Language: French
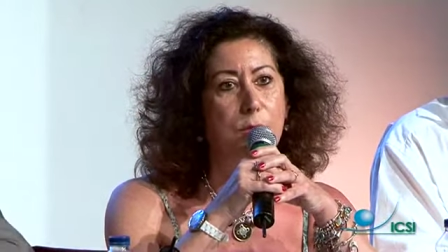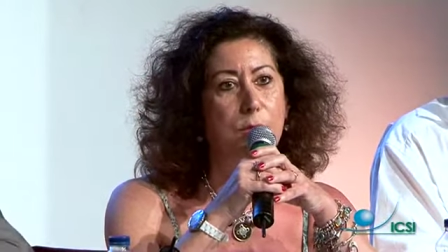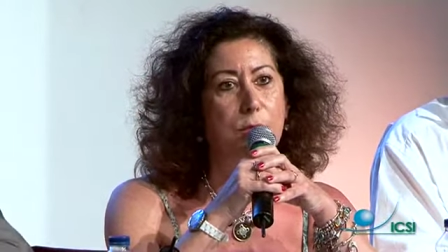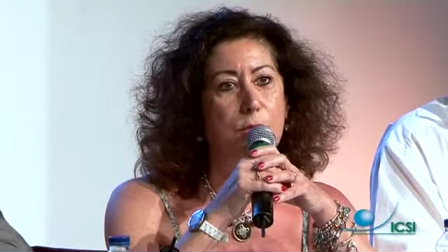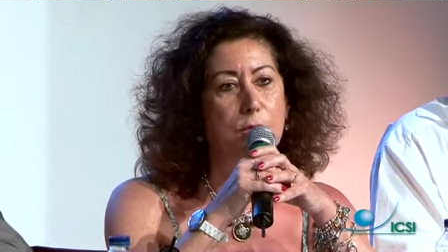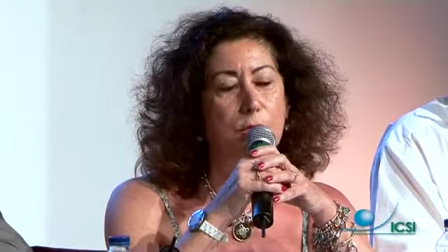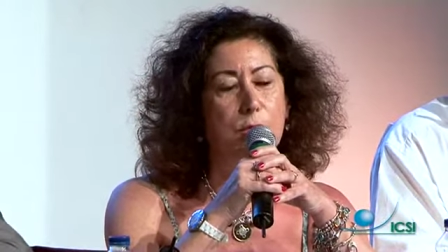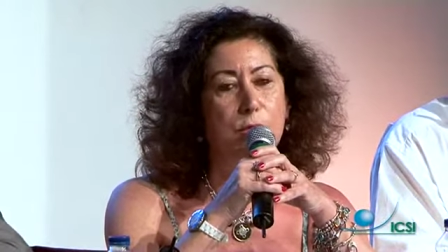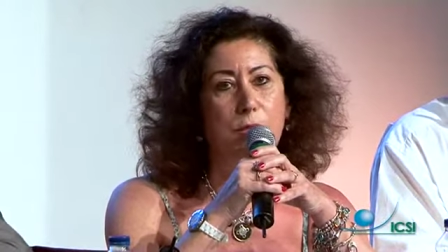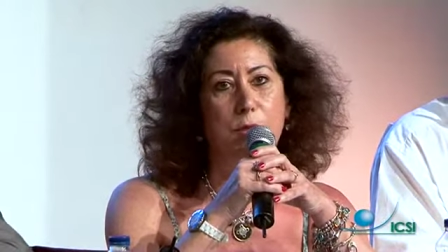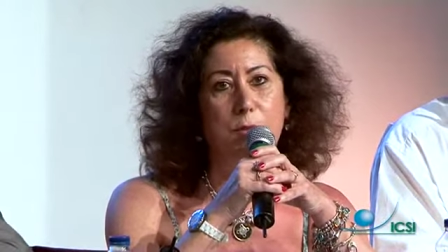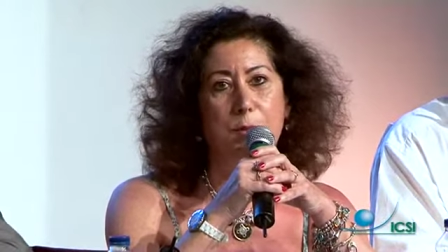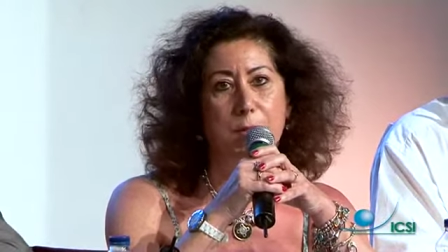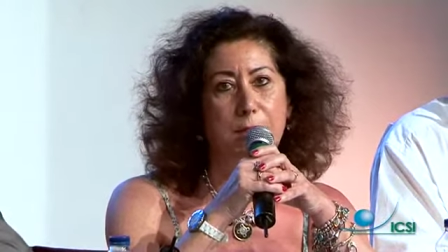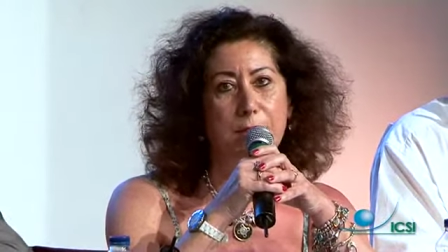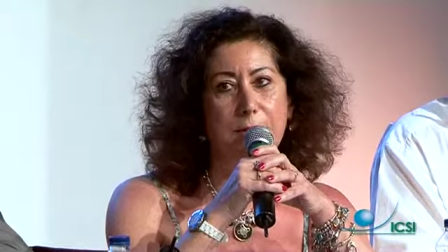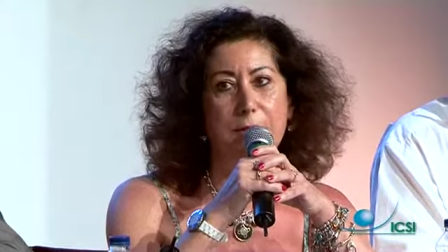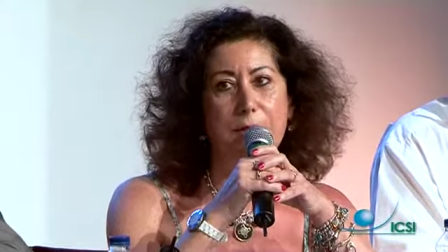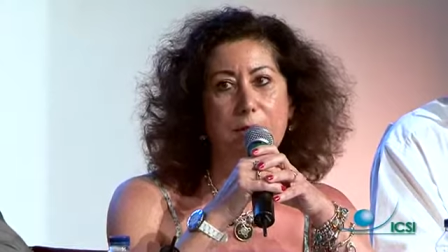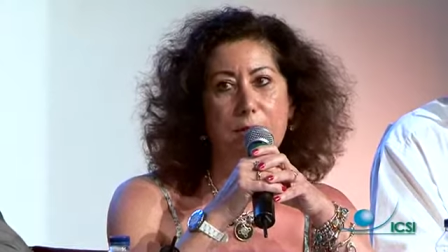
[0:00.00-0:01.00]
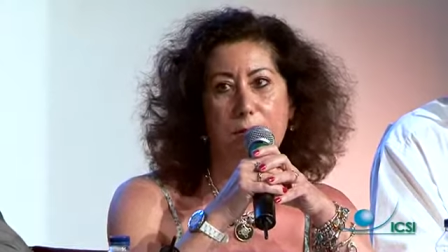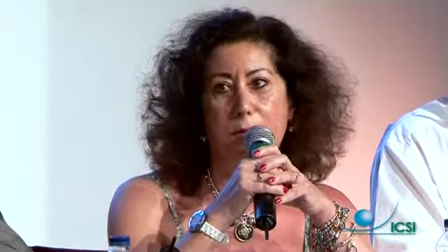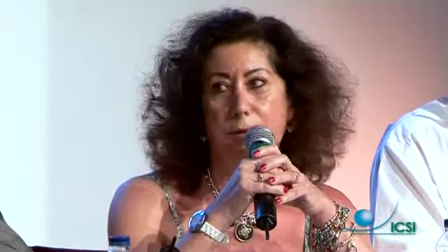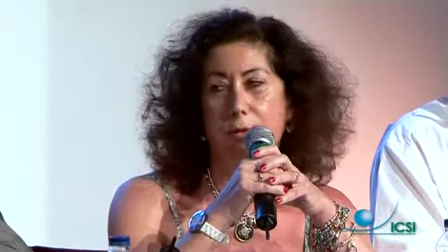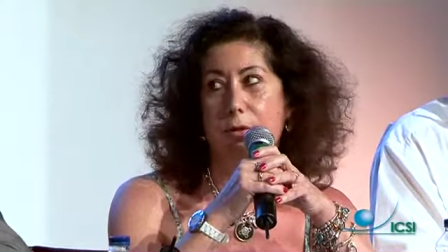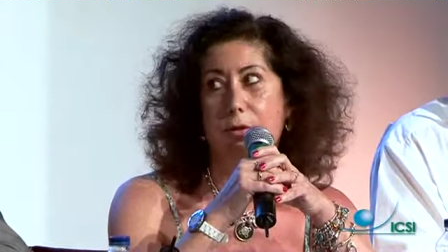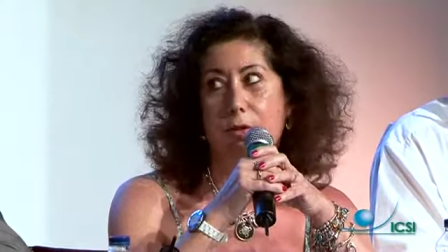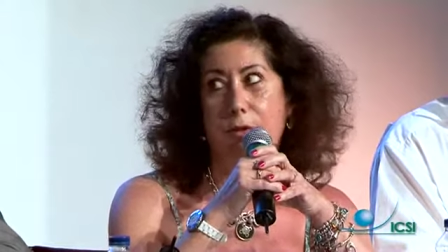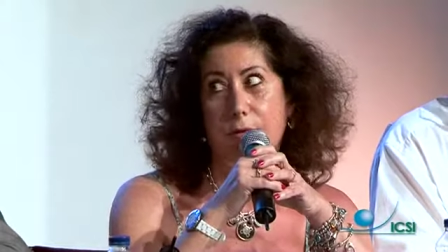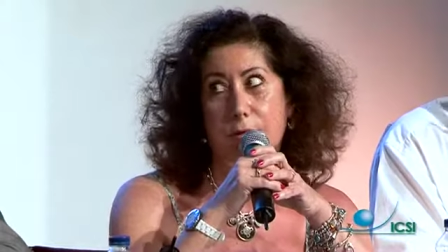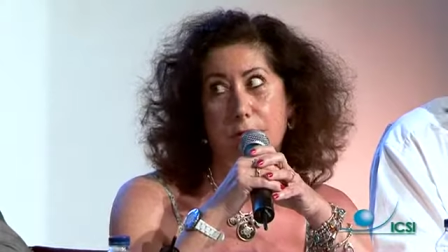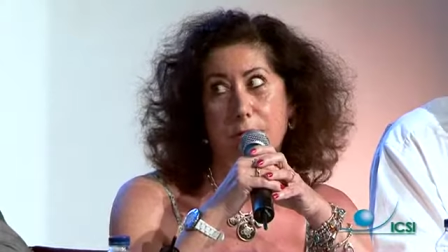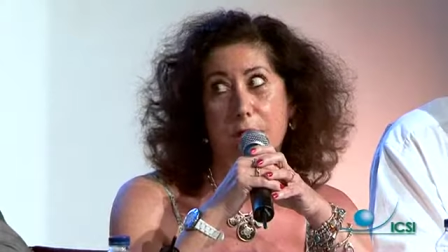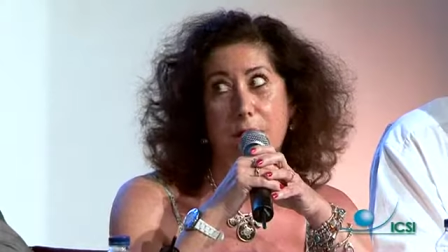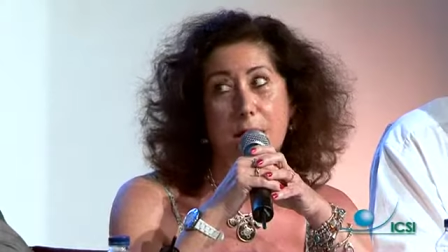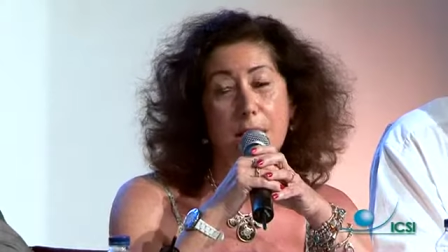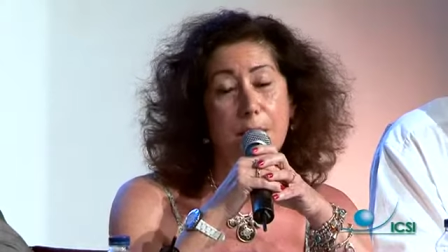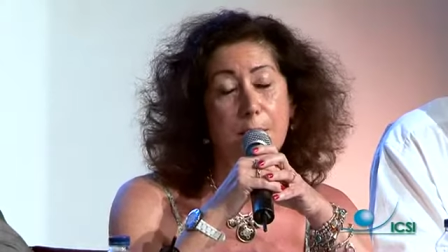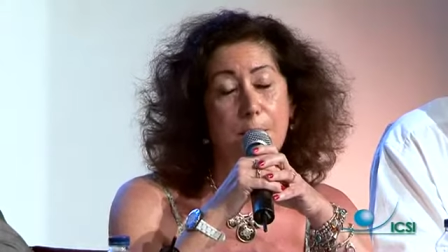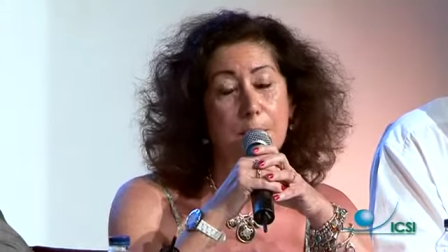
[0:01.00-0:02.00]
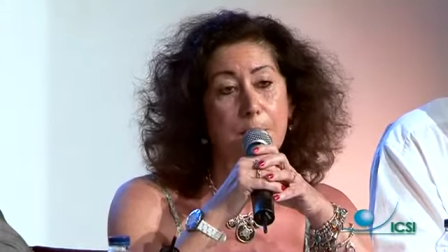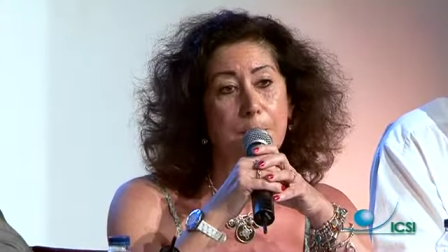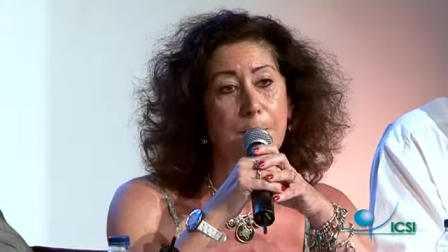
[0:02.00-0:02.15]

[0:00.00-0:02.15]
mesures de prévention secondaire